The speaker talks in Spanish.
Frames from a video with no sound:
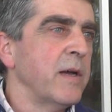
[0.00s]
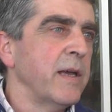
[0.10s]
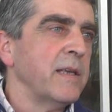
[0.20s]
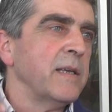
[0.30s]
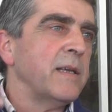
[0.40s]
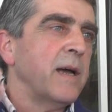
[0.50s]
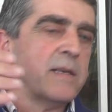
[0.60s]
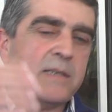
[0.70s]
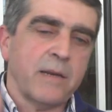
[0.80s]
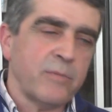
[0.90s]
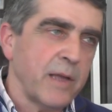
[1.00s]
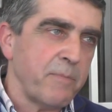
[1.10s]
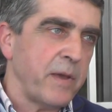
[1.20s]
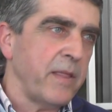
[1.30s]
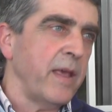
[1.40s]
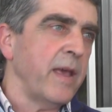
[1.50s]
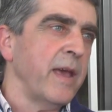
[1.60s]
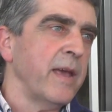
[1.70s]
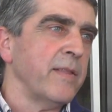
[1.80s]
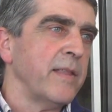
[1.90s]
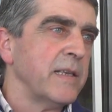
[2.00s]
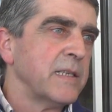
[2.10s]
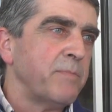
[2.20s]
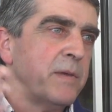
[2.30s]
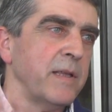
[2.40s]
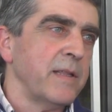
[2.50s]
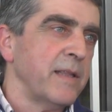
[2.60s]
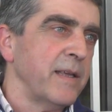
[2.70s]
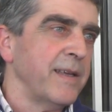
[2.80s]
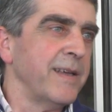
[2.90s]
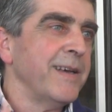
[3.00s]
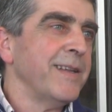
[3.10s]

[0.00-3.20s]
a eh, se un expediente, ese expediente